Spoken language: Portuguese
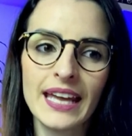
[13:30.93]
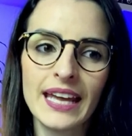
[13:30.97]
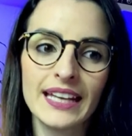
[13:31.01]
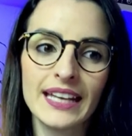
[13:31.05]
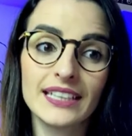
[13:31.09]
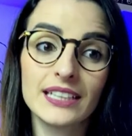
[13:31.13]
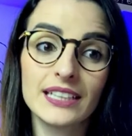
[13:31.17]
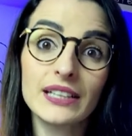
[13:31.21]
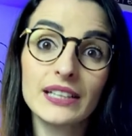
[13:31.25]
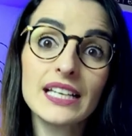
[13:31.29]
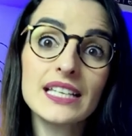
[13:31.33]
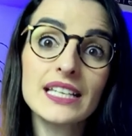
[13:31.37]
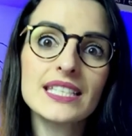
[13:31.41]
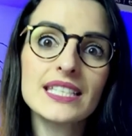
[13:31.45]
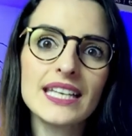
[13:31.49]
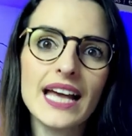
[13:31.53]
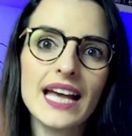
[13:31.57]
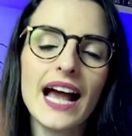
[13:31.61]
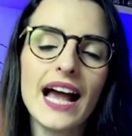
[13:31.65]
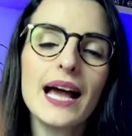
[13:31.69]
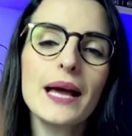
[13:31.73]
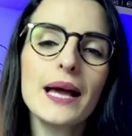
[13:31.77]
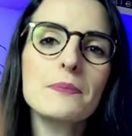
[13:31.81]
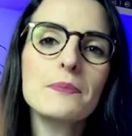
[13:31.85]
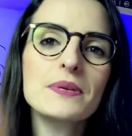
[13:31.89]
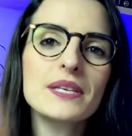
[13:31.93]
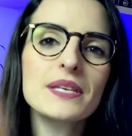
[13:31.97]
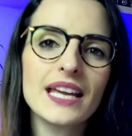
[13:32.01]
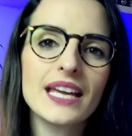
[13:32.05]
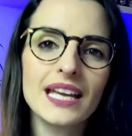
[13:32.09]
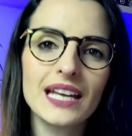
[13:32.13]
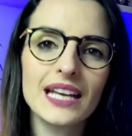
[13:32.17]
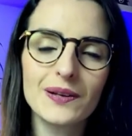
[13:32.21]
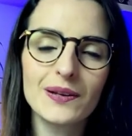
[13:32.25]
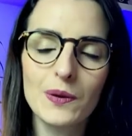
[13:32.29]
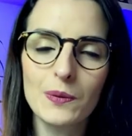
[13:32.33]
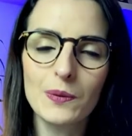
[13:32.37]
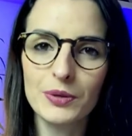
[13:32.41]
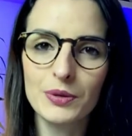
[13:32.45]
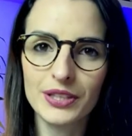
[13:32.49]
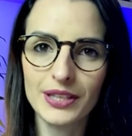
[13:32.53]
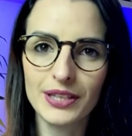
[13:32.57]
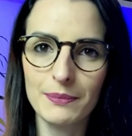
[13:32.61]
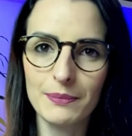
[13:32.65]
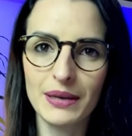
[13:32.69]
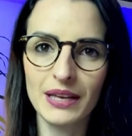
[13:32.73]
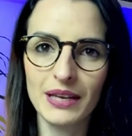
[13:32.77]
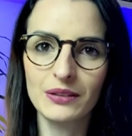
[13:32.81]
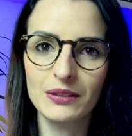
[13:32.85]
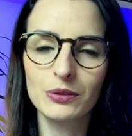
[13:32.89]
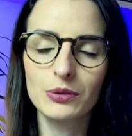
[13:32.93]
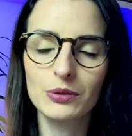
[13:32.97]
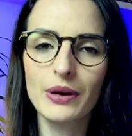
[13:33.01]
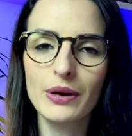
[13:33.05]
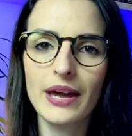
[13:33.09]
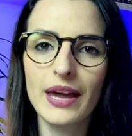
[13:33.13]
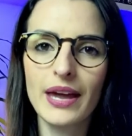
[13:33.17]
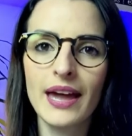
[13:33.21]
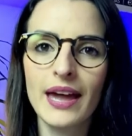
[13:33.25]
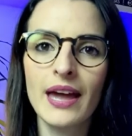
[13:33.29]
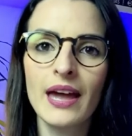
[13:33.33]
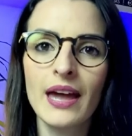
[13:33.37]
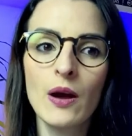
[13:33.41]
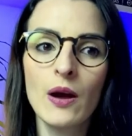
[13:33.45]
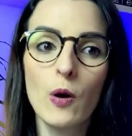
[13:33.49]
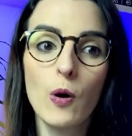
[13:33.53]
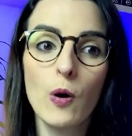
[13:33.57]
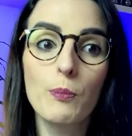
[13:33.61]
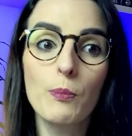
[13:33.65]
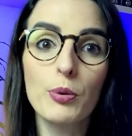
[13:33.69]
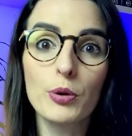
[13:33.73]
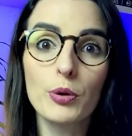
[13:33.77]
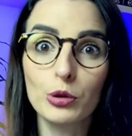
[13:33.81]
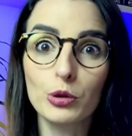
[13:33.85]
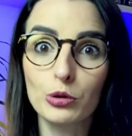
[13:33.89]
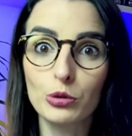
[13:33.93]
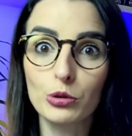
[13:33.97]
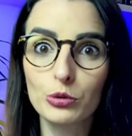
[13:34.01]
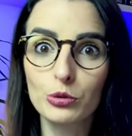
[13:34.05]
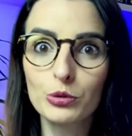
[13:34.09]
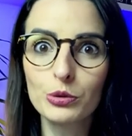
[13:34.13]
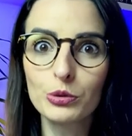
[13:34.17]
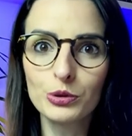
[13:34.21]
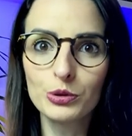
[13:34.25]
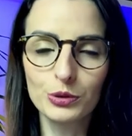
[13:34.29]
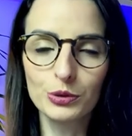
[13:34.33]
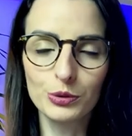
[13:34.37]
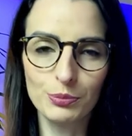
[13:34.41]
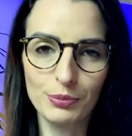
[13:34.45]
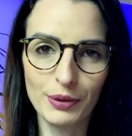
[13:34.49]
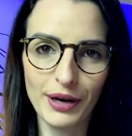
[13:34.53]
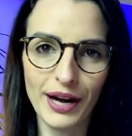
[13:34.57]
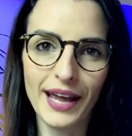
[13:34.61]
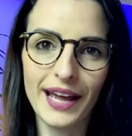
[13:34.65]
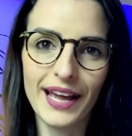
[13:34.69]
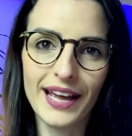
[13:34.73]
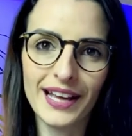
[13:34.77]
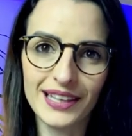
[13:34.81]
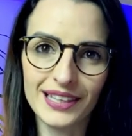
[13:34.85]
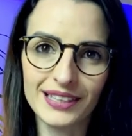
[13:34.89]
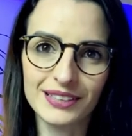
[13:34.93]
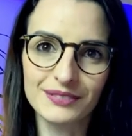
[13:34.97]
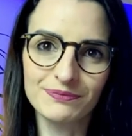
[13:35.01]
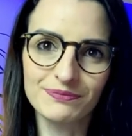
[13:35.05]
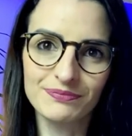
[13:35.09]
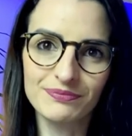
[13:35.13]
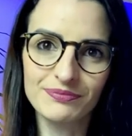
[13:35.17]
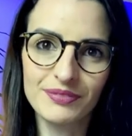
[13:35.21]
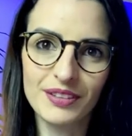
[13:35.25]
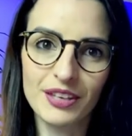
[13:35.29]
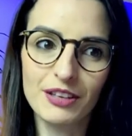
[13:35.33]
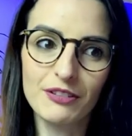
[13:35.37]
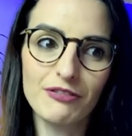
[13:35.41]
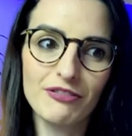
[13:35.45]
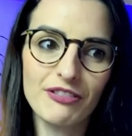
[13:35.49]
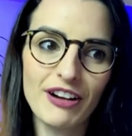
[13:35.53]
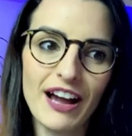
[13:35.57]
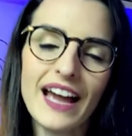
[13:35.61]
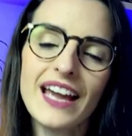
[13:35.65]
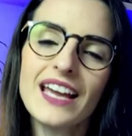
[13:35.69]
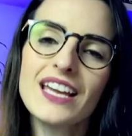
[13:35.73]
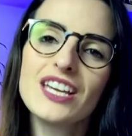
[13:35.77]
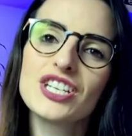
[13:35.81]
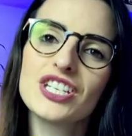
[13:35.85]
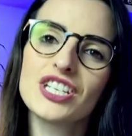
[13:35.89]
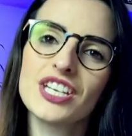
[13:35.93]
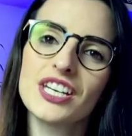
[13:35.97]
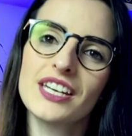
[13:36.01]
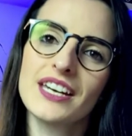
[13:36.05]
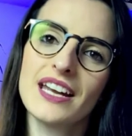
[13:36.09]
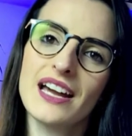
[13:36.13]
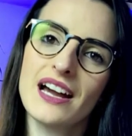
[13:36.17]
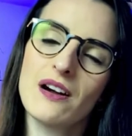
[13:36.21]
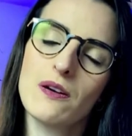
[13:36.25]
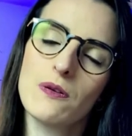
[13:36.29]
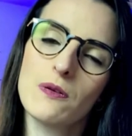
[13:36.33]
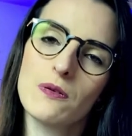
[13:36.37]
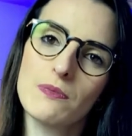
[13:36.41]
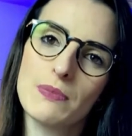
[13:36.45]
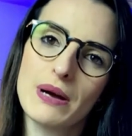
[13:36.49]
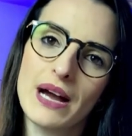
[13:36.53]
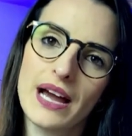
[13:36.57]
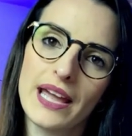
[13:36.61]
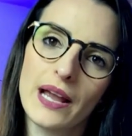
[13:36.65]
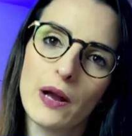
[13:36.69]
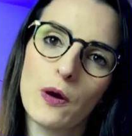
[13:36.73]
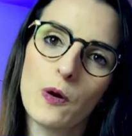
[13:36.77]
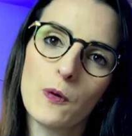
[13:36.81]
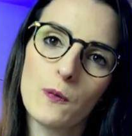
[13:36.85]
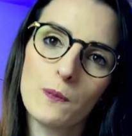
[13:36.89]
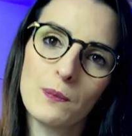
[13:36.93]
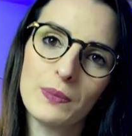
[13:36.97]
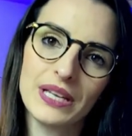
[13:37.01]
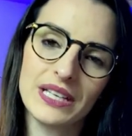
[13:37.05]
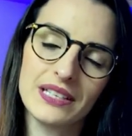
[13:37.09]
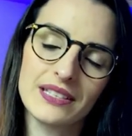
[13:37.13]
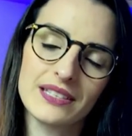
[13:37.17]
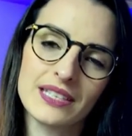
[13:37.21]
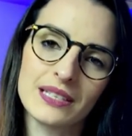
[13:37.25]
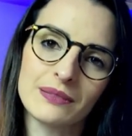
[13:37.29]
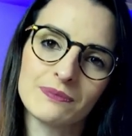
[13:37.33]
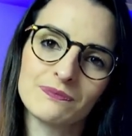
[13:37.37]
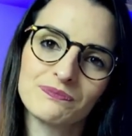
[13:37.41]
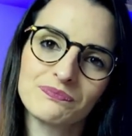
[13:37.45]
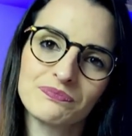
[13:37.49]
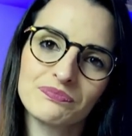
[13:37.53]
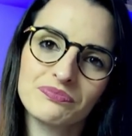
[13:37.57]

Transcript: Então ela sabe que aquele comportamento é oportuno para ela, que vai gerar uma recompensa.